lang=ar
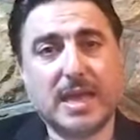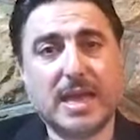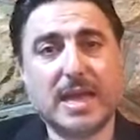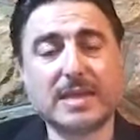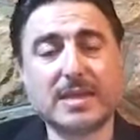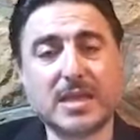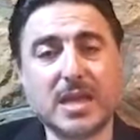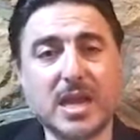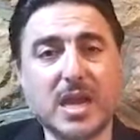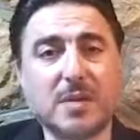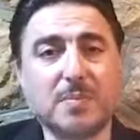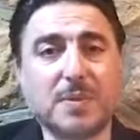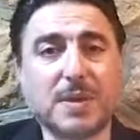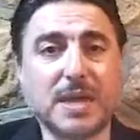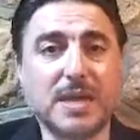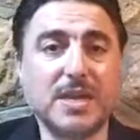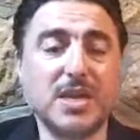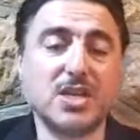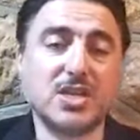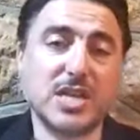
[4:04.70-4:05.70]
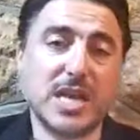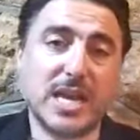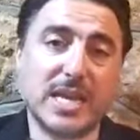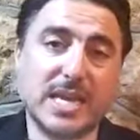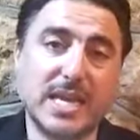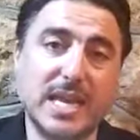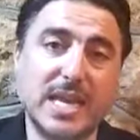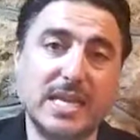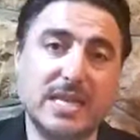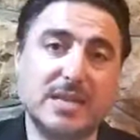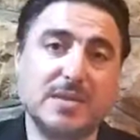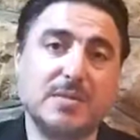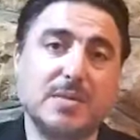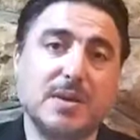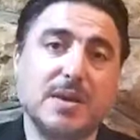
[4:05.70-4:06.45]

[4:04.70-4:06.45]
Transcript: الطلب كان يجي اكيد